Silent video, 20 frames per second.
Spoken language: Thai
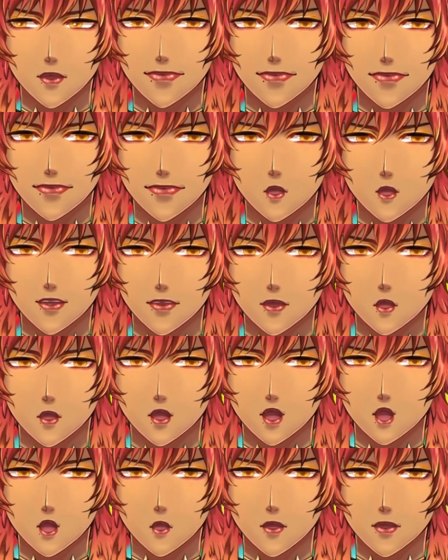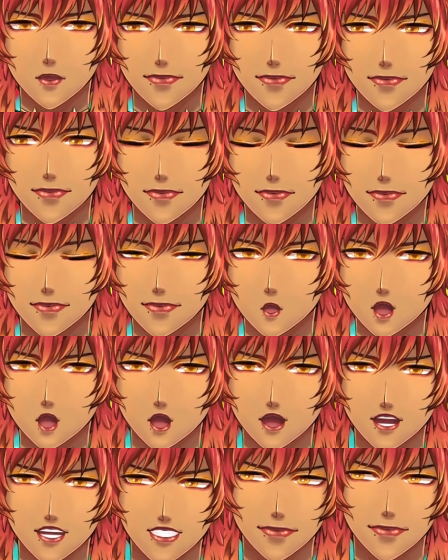รักพวกเขามาก ๆ
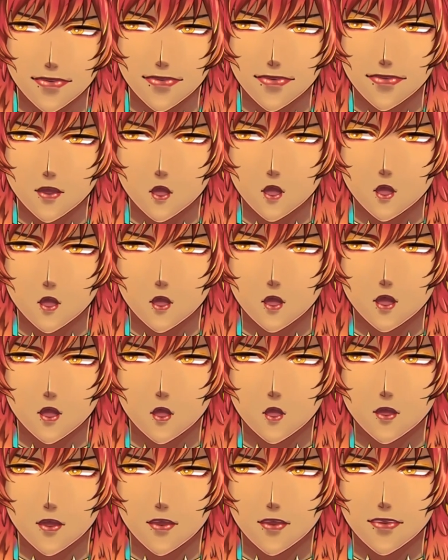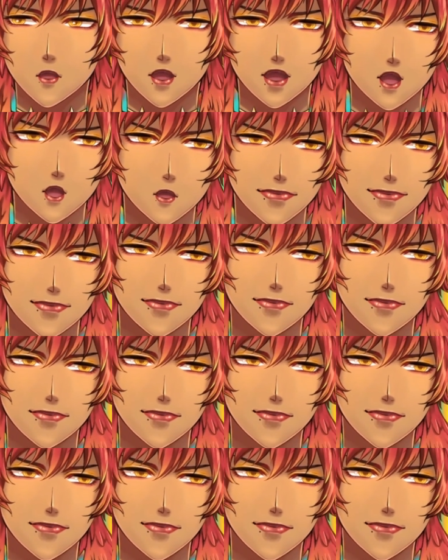เลยนะคือทุกอย่างที่ซอน